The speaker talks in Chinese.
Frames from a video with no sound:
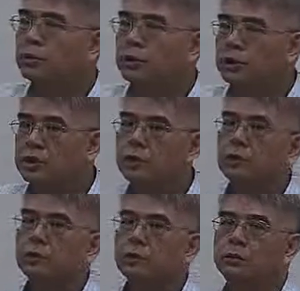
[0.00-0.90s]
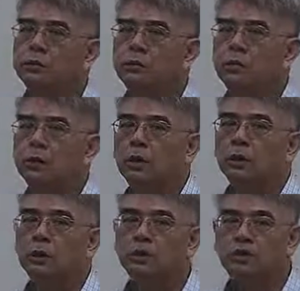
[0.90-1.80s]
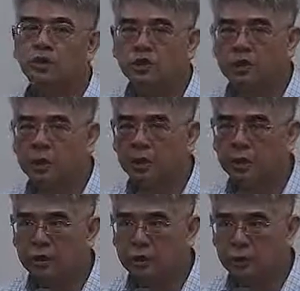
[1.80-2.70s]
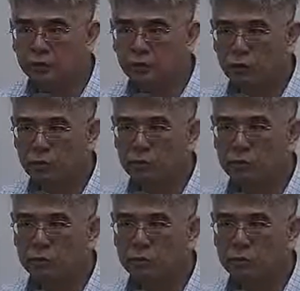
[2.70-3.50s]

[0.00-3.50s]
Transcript: 是七，你十家店当中